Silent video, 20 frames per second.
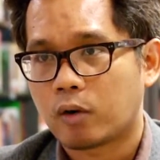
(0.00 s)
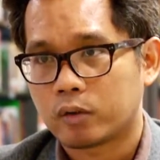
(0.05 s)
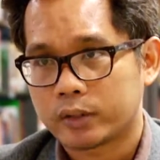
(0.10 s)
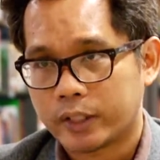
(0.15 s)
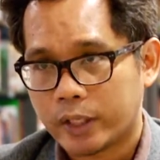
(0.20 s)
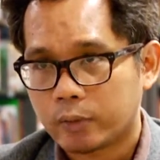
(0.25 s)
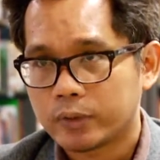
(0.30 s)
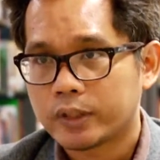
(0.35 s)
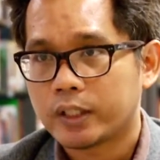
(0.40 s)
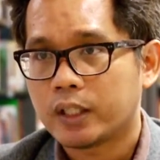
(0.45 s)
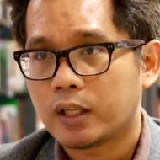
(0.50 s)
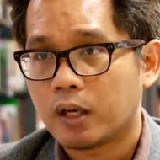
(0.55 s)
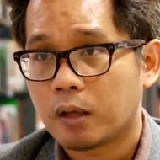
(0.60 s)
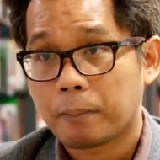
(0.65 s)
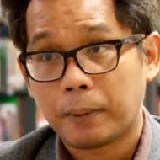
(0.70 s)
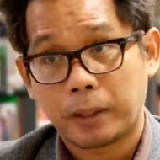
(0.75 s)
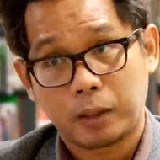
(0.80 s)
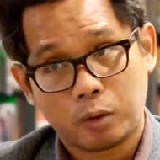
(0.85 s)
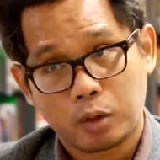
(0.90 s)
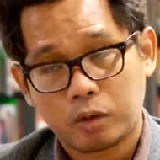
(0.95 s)
ของเทคโนโลยีแล้
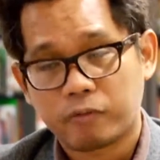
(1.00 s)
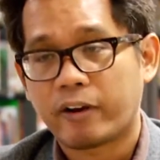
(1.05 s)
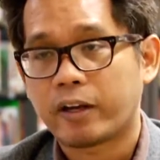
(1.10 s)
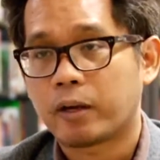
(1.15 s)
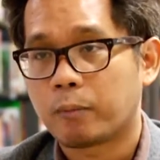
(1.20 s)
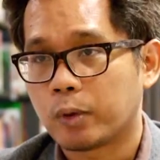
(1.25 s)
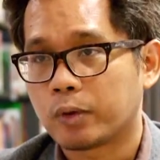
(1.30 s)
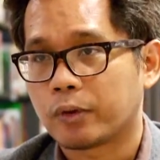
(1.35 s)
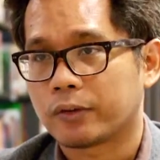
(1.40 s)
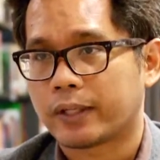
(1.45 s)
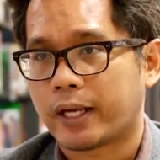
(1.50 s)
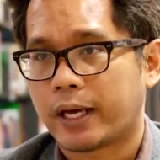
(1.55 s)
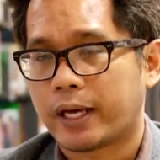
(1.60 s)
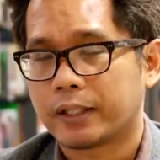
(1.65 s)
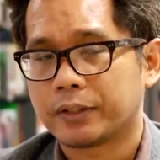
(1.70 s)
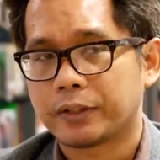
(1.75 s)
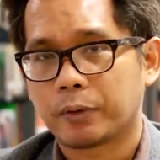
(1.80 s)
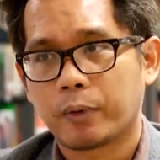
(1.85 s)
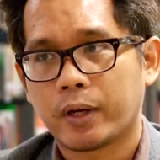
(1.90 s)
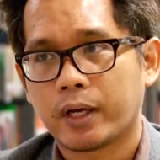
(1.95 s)
วเป็นรถไฟขบวนสุดท้า
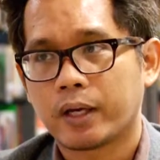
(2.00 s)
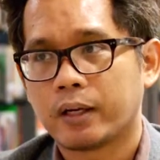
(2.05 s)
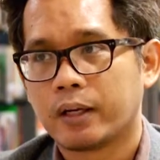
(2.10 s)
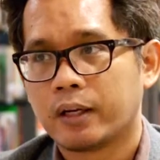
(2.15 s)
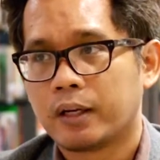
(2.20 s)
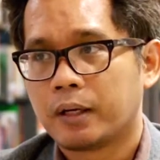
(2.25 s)
ย แต่ว่า